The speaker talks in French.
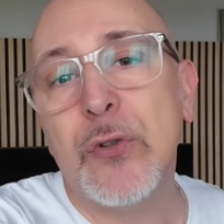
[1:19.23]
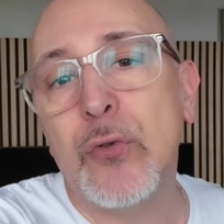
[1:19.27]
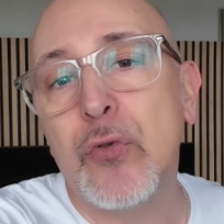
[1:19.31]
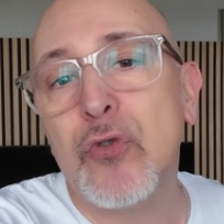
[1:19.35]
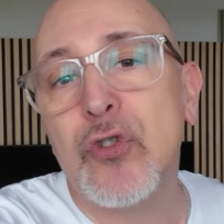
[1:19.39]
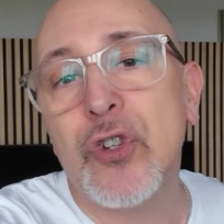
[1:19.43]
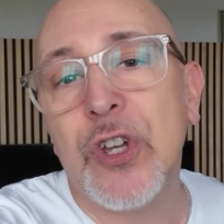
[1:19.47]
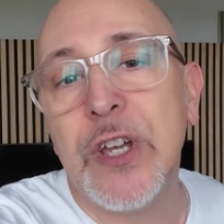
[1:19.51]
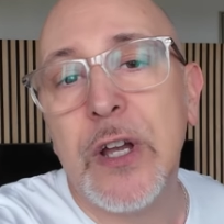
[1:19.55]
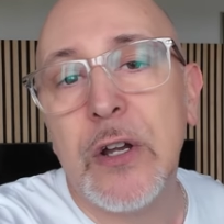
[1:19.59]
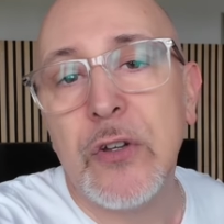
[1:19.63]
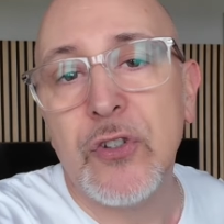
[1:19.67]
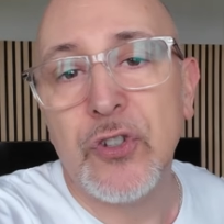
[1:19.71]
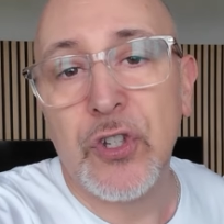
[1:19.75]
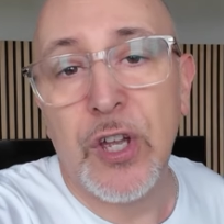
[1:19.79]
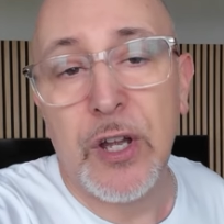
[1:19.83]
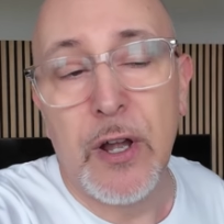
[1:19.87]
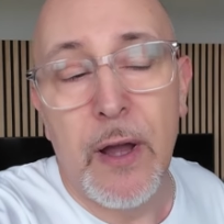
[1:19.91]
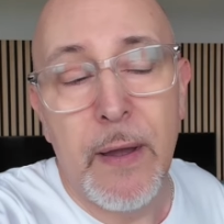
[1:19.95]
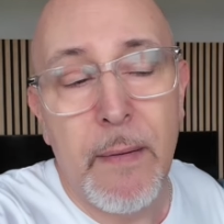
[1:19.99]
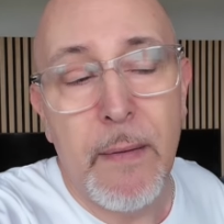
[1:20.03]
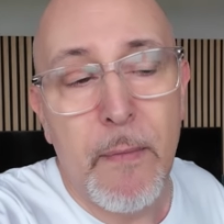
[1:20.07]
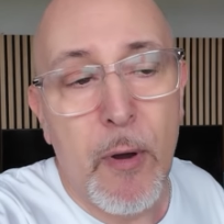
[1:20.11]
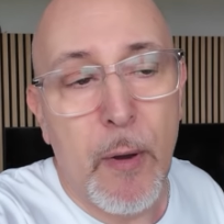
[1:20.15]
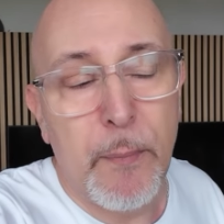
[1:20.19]
Donc je, serais
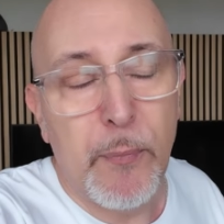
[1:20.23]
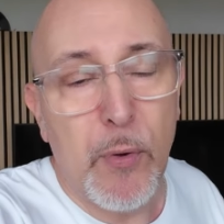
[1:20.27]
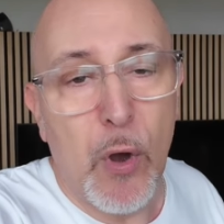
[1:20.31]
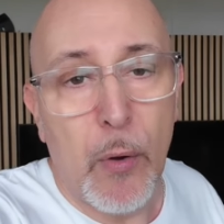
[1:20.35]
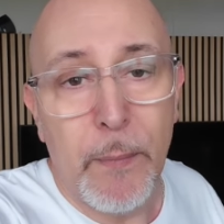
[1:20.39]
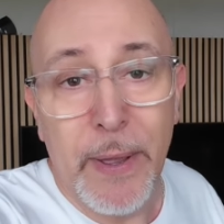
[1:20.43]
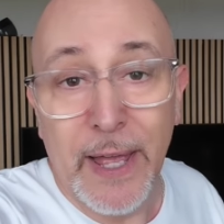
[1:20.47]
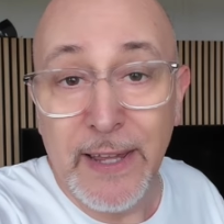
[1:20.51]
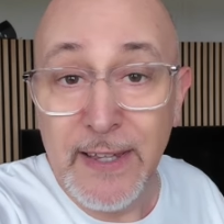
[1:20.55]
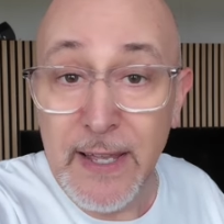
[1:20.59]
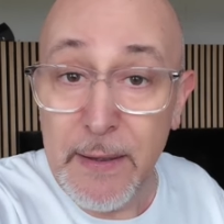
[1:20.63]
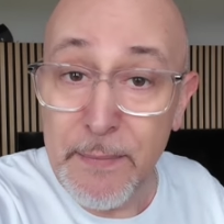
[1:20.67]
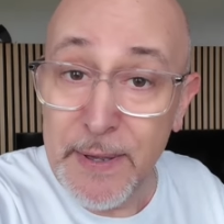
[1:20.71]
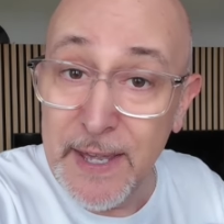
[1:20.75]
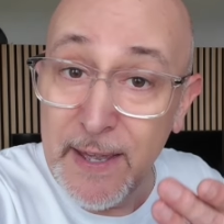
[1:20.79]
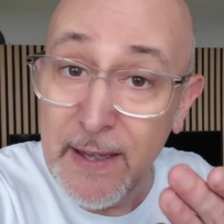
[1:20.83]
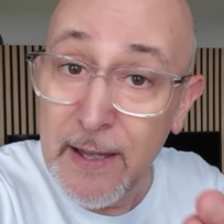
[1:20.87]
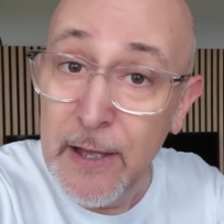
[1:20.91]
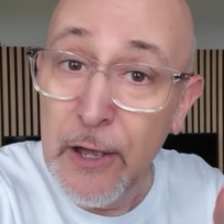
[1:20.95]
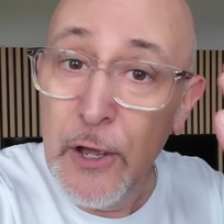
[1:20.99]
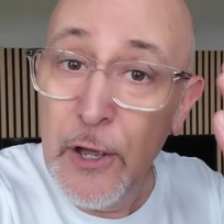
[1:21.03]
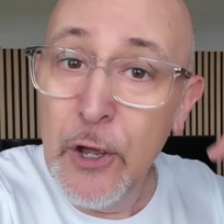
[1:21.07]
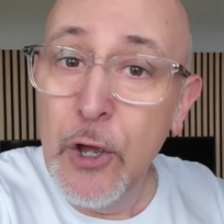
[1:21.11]
quand même un peu emmerdé, mais